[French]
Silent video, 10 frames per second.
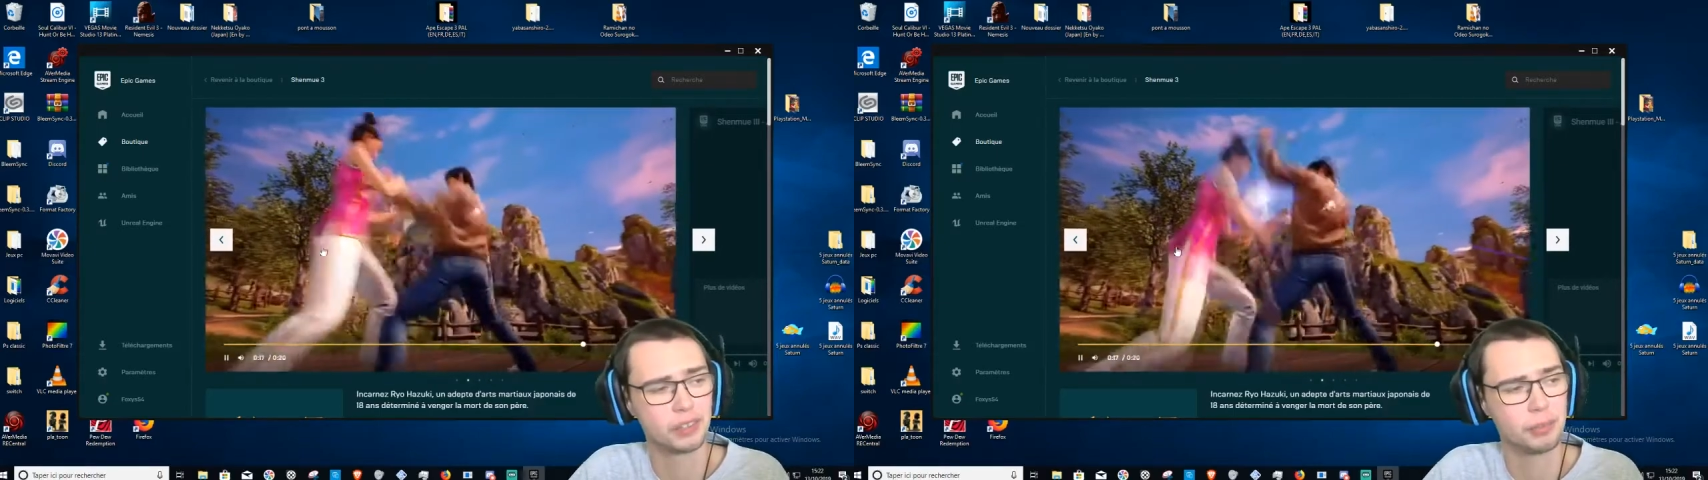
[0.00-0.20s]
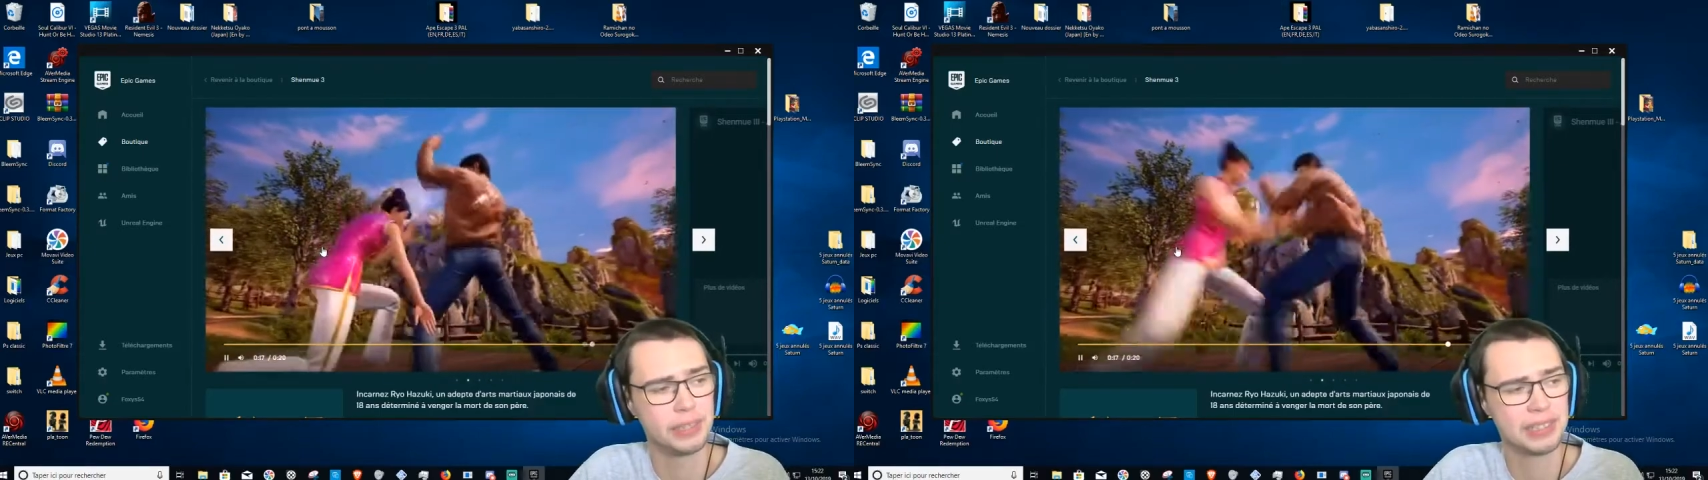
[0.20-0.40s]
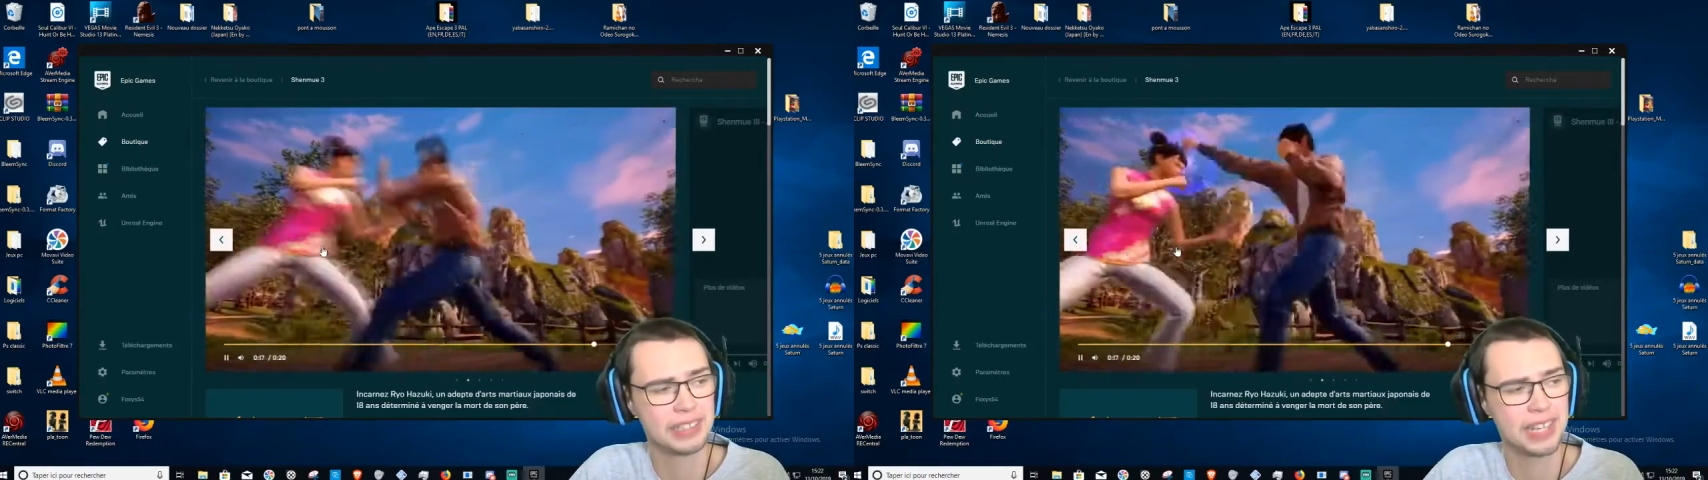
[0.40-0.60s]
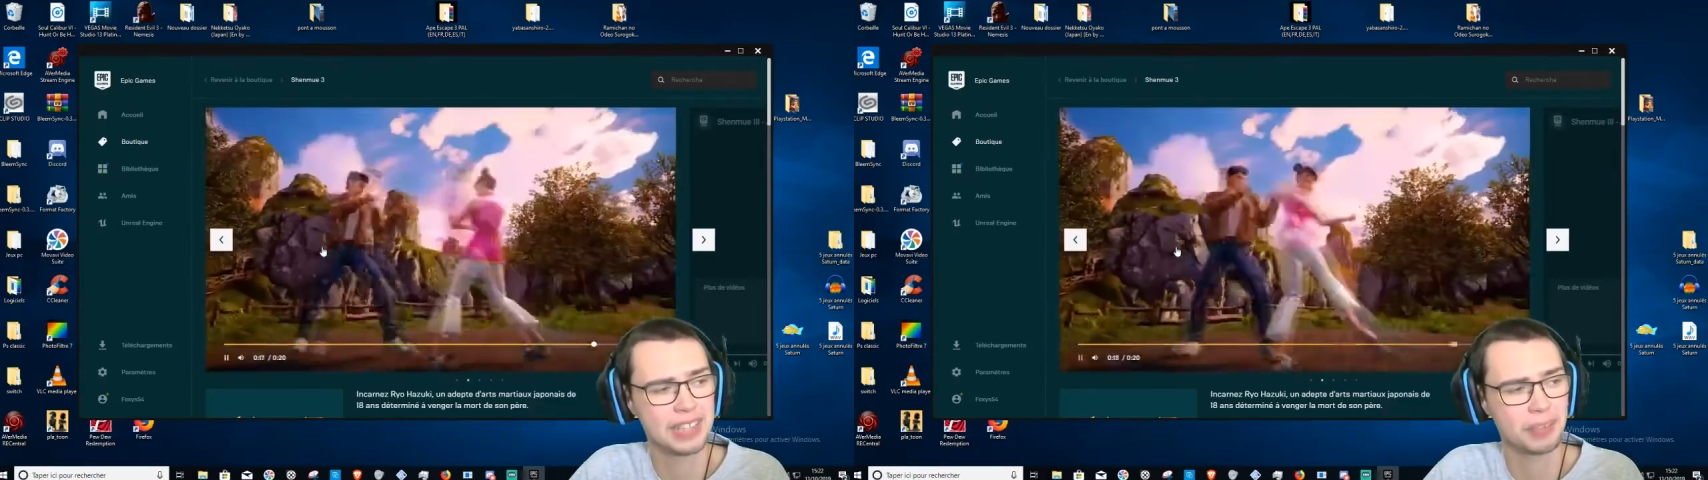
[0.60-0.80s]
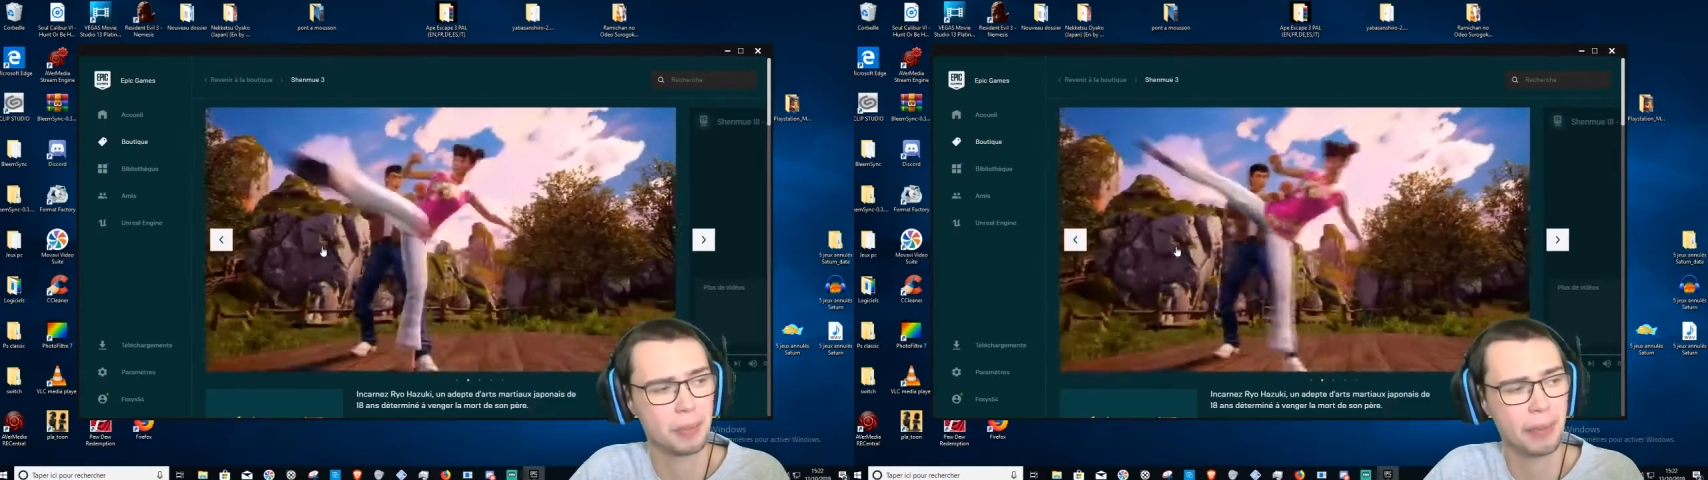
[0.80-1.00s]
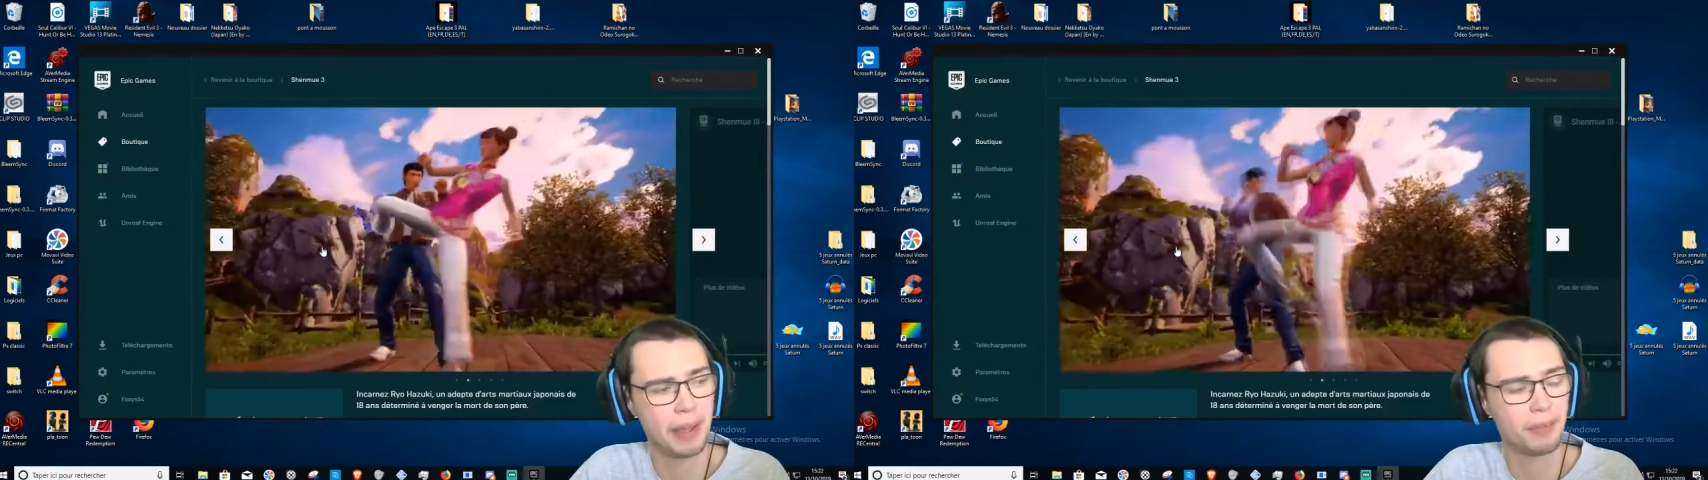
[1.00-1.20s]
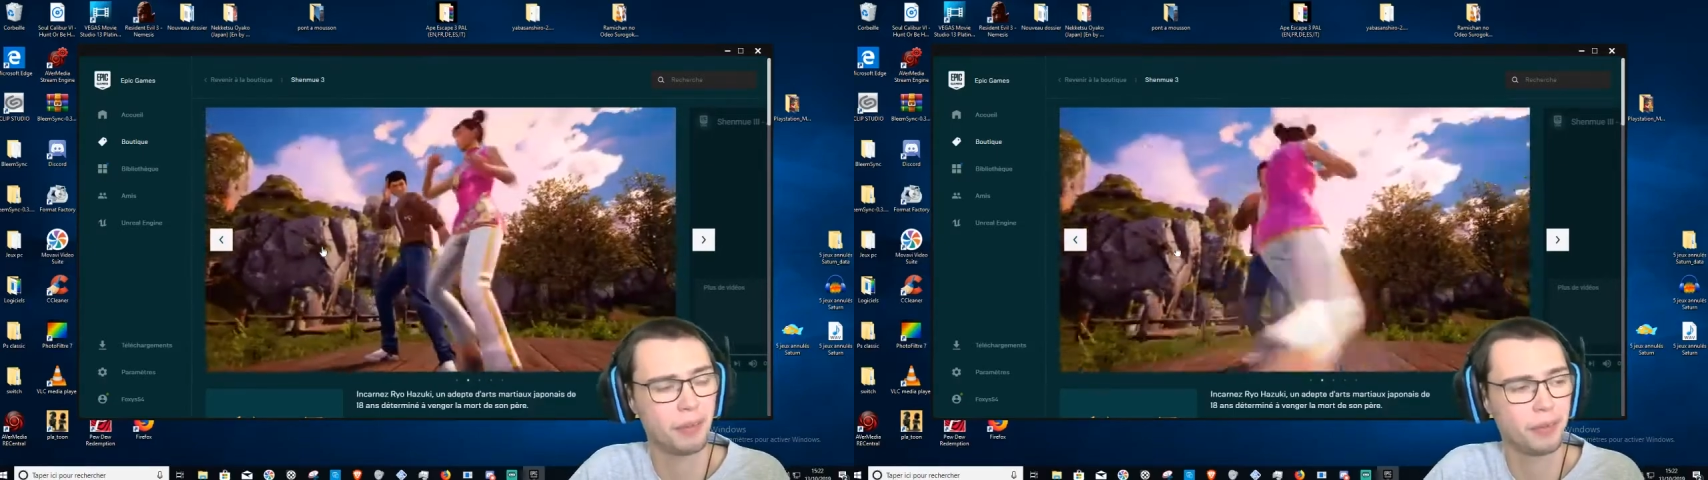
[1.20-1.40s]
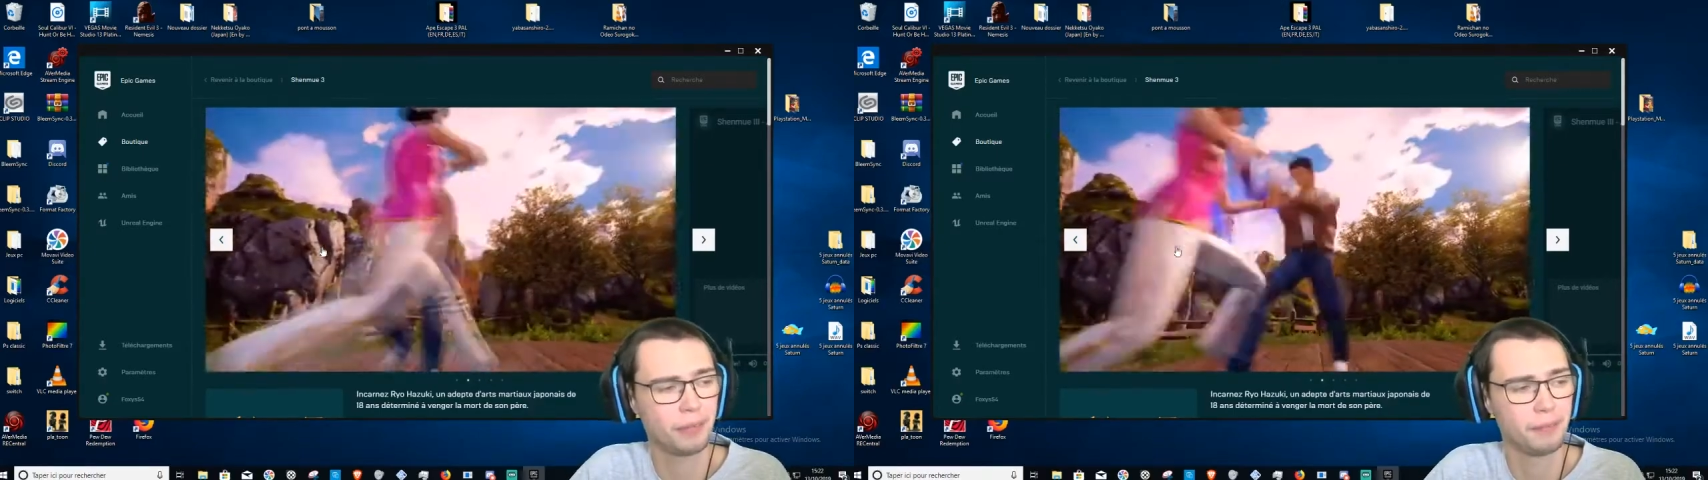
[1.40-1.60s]
2016, à peu près
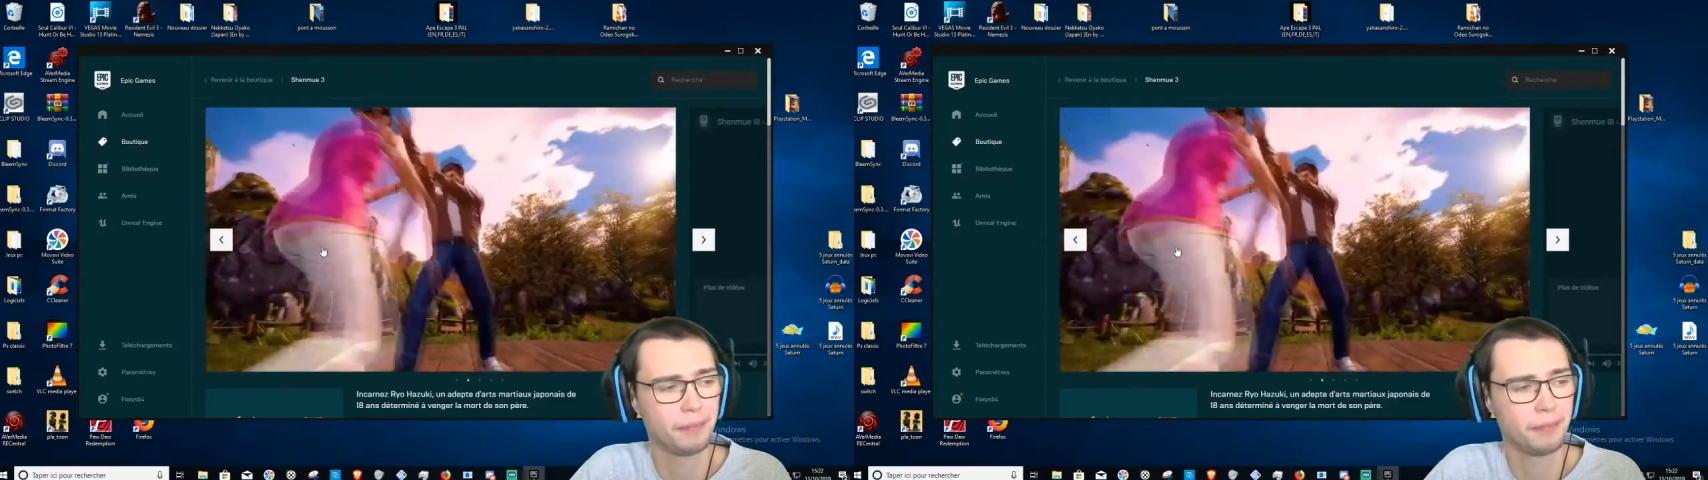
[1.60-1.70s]
avant